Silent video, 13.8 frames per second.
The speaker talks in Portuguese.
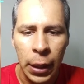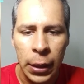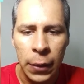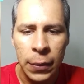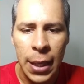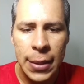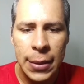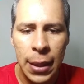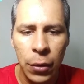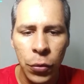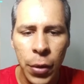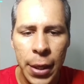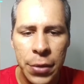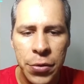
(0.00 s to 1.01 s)
Então,
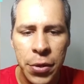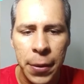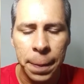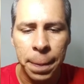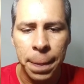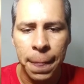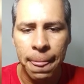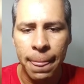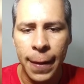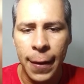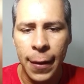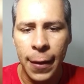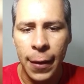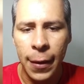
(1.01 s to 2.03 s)
nessa noite,
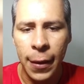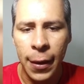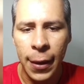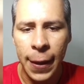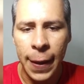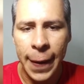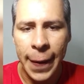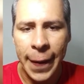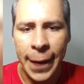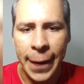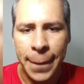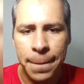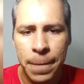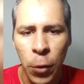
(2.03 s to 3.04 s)

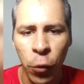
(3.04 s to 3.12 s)
é,